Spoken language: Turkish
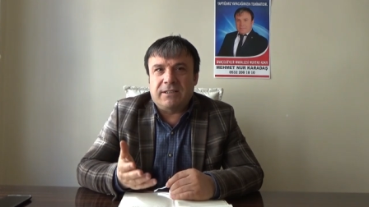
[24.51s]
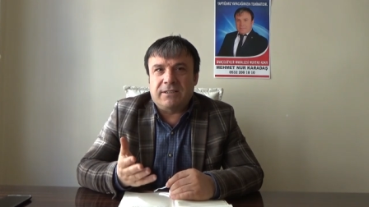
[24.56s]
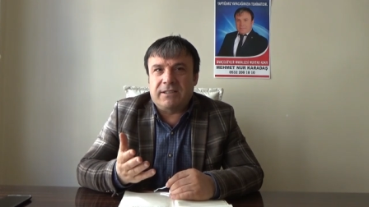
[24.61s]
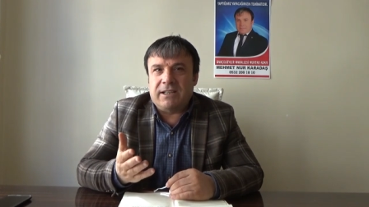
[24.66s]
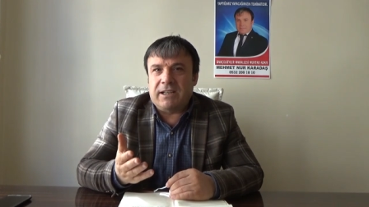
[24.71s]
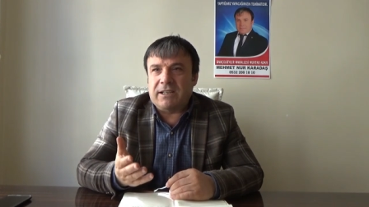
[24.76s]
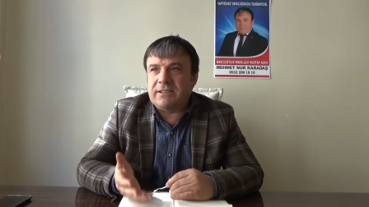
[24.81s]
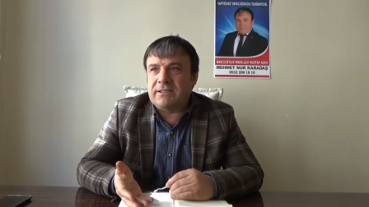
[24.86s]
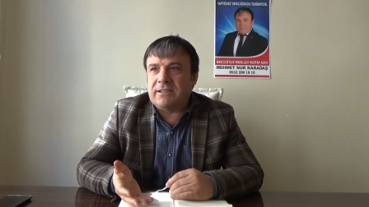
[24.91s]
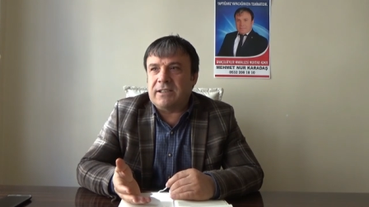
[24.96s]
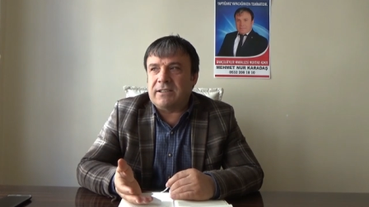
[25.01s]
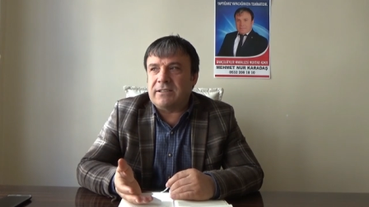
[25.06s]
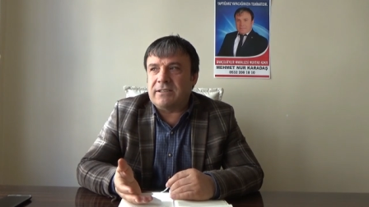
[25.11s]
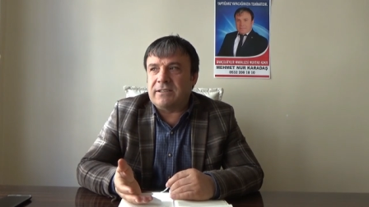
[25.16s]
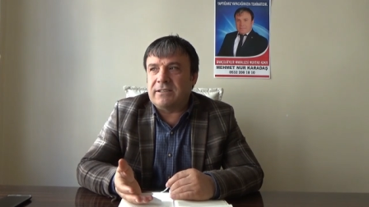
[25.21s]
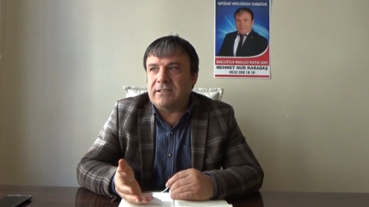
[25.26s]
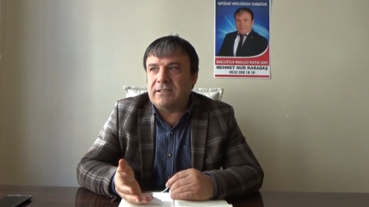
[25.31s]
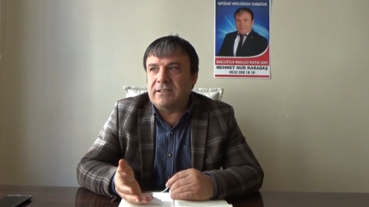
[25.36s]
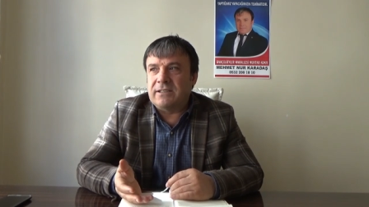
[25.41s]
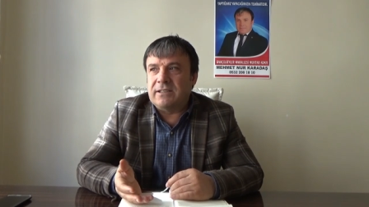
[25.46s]

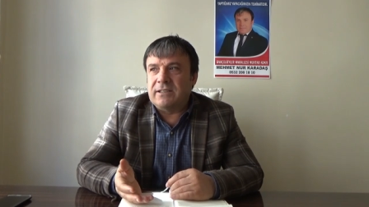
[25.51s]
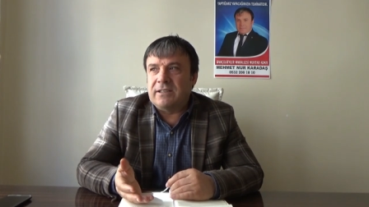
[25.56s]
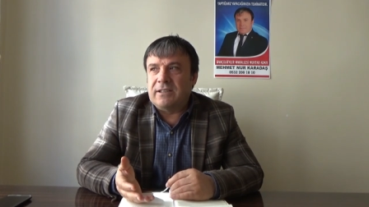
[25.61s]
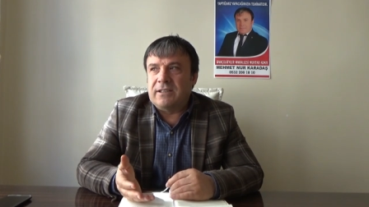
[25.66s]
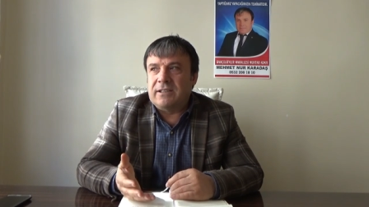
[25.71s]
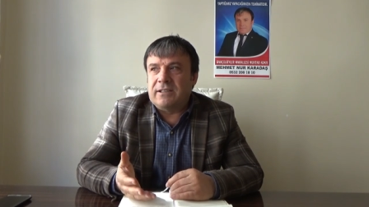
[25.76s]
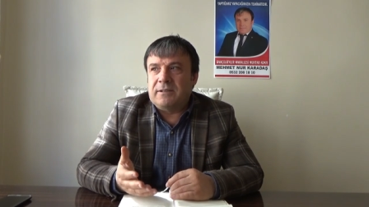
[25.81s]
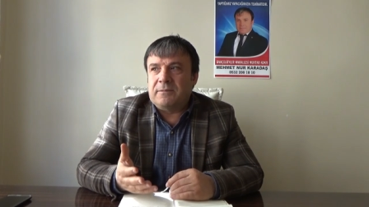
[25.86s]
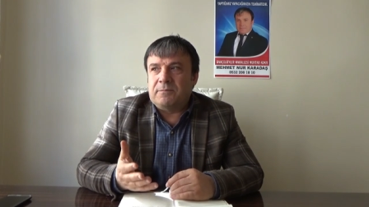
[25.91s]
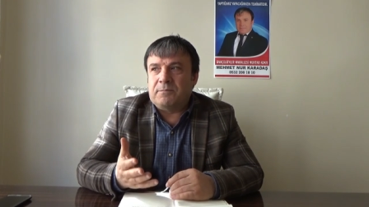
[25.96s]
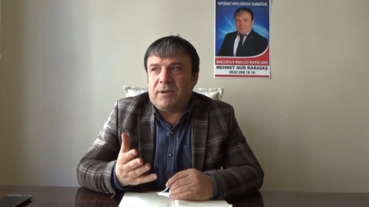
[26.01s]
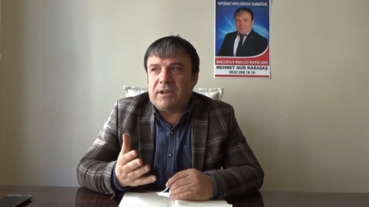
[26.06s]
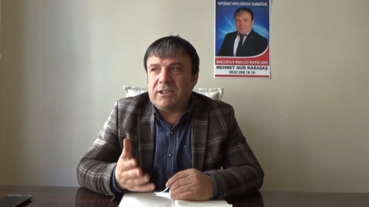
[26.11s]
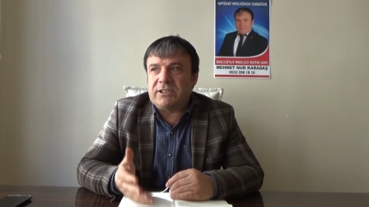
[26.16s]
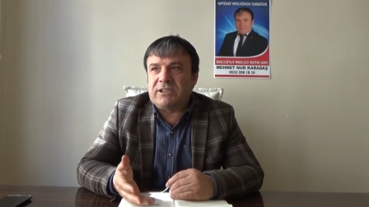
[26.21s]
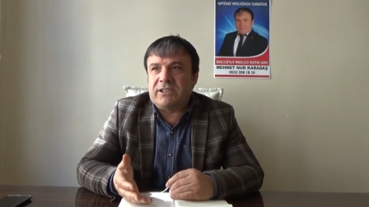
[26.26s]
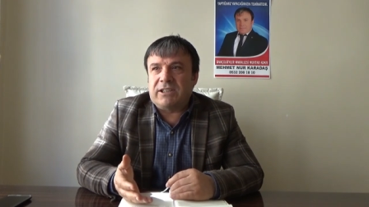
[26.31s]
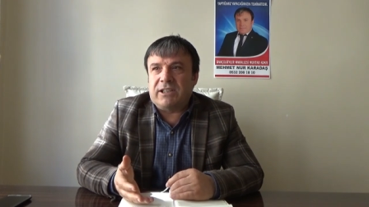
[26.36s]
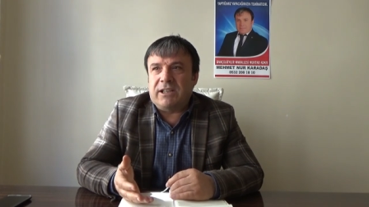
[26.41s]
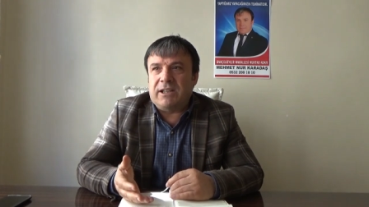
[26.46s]
Tekrar
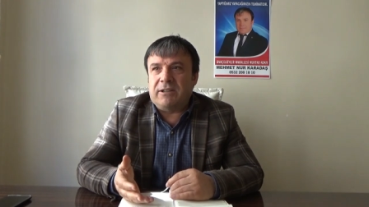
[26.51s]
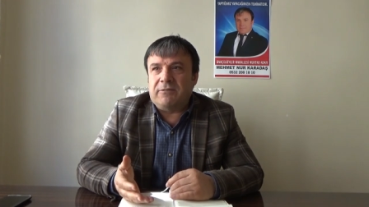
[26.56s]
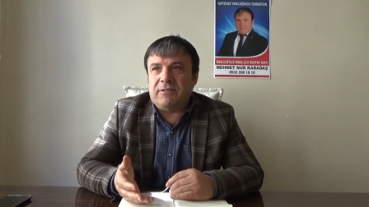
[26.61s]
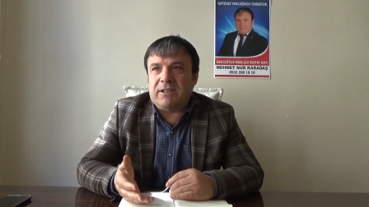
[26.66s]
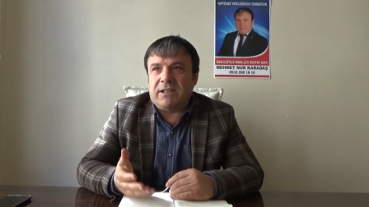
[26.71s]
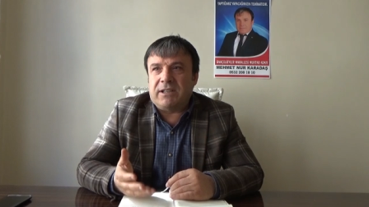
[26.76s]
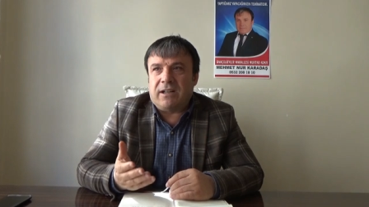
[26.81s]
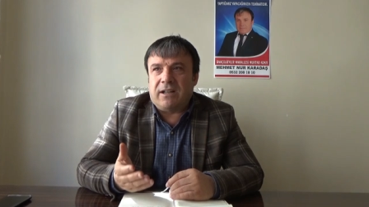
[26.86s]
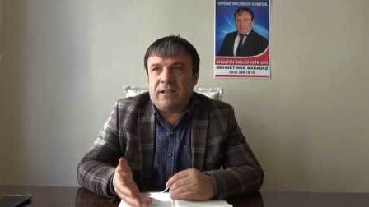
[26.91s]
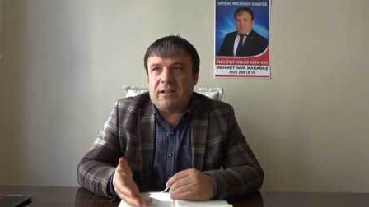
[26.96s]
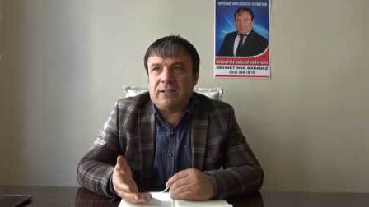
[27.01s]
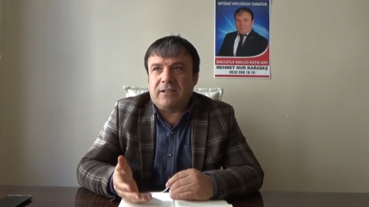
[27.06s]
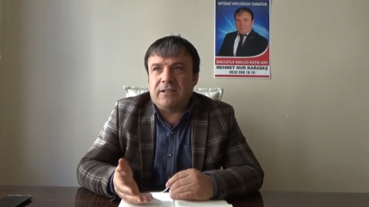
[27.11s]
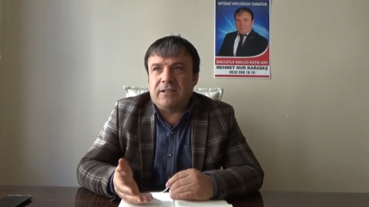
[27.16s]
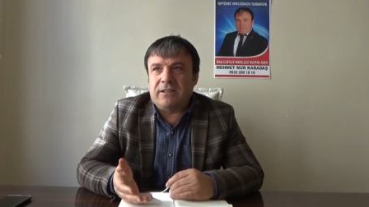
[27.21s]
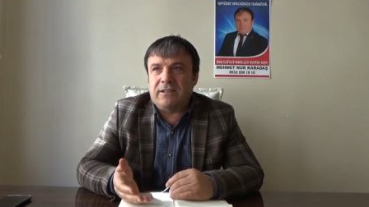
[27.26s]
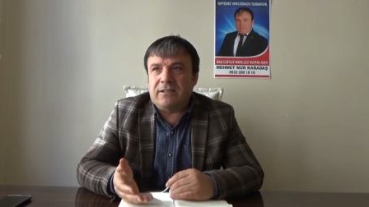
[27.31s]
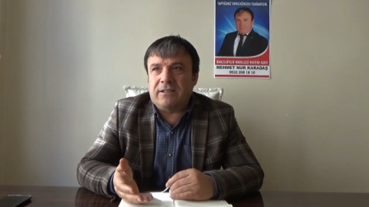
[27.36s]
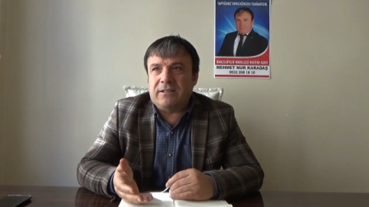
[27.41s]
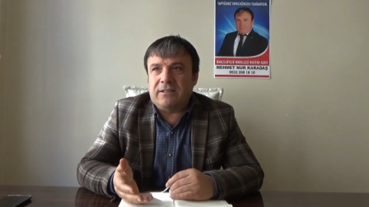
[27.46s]
Bahçeli Evler
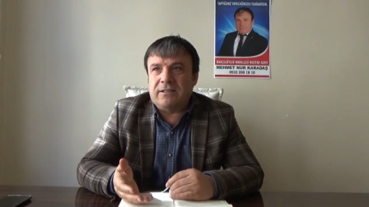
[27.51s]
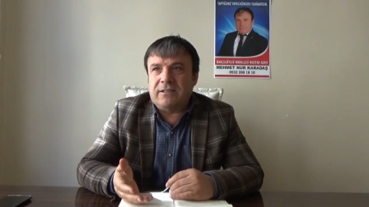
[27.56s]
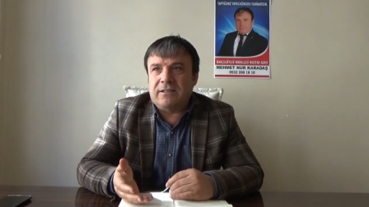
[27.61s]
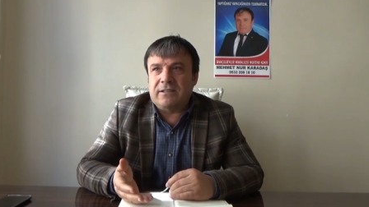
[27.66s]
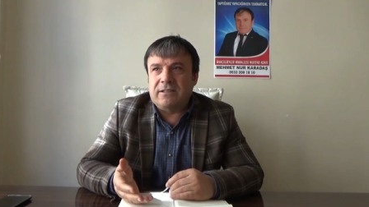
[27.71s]
halkı